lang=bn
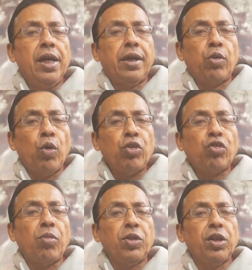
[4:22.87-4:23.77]
এটা রোহিত
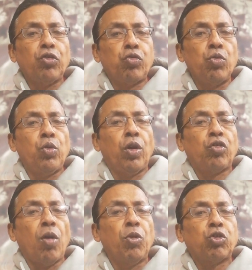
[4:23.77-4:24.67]
শর্মা থেকে শুরু করে
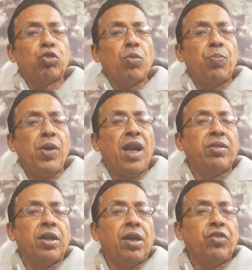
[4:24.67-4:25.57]
সমস্ত
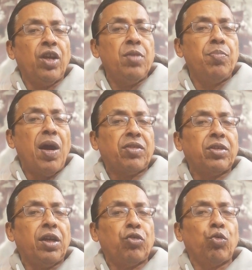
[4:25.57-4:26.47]
প্লেয়ারদের কাছে এই
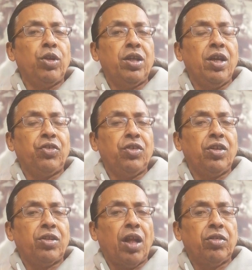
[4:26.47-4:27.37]
বার্তাটা চলে গিয়েছে
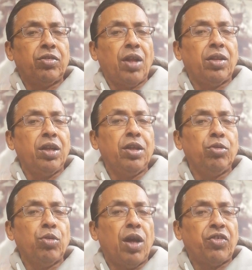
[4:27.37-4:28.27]
যে তাদের
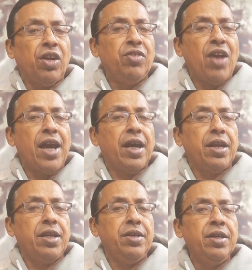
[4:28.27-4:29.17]
কিন্তু আর সেই জায়গা
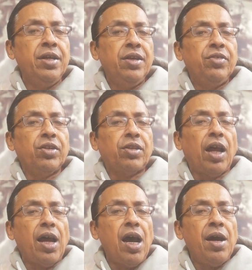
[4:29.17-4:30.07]
নেই যে
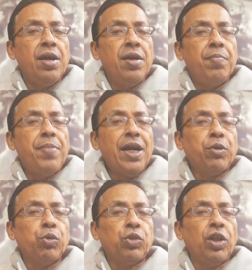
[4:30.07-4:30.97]
তারা ব্যাট
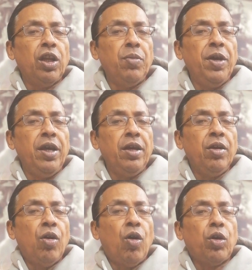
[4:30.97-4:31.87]
করতে নেবে
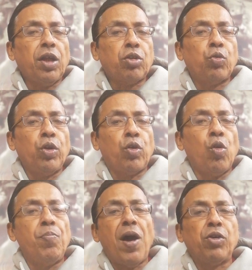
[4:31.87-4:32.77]
হঠাৎ করে
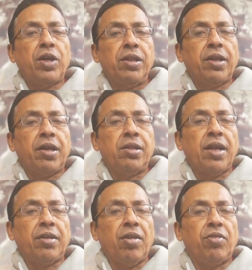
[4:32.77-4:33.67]
খুব ভালো খেলতে
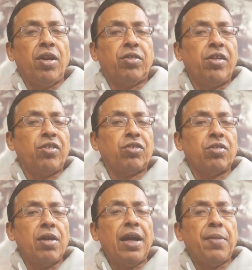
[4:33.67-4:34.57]
খেলতে একটা রেসলেস
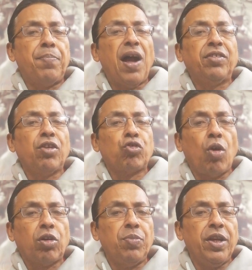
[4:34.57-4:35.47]
একটা বাজে
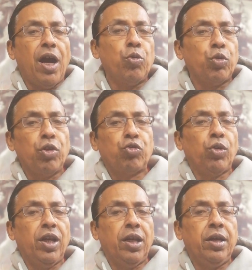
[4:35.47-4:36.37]
শট মেরে আউট হয়ে
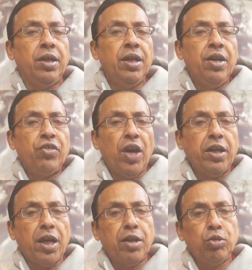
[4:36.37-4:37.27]
চলে এলেন
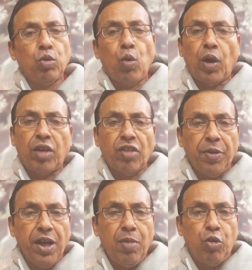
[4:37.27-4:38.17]
সেইটা কিন্তু করা
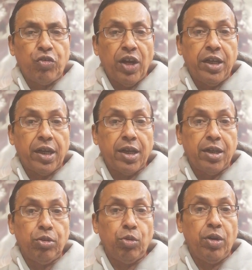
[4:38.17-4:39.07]
যাবে না এবং সেইটাকে
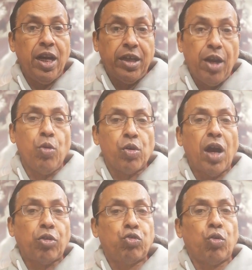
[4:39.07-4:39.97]
কিন্তু নেটেও
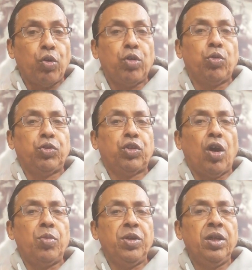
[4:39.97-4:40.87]
কার্যকরী করতে
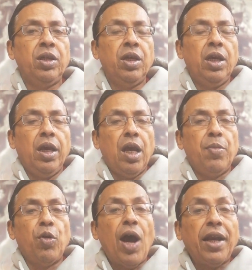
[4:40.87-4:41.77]
হবে
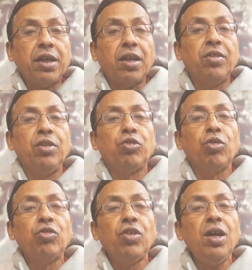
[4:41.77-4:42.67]
এবং আরেকটা জিনিস
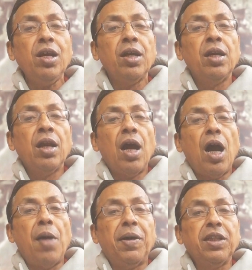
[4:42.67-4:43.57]
হচ্ছে
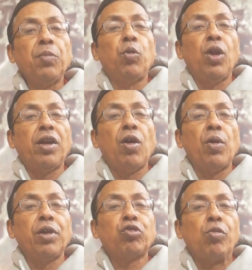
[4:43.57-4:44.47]
আমাদের বোলাররা
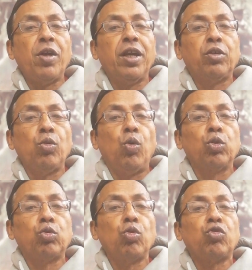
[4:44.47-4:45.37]
অনেক সময় একটু
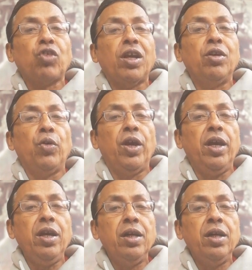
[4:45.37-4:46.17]
অত্যুৎসাহী হয়ে